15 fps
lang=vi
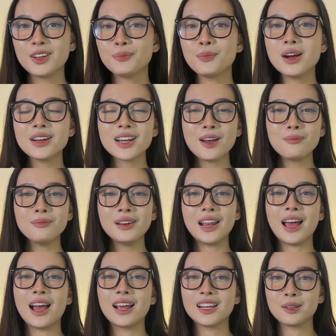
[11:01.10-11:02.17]
Bước năm
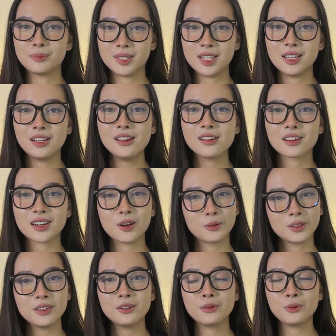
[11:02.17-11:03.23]
là lập chiến lược đầu
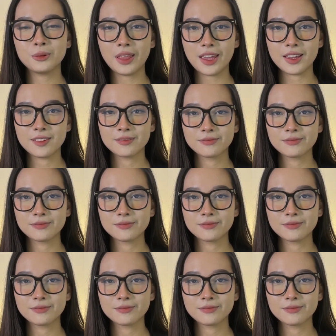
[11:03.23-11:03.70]
tư cụ thể.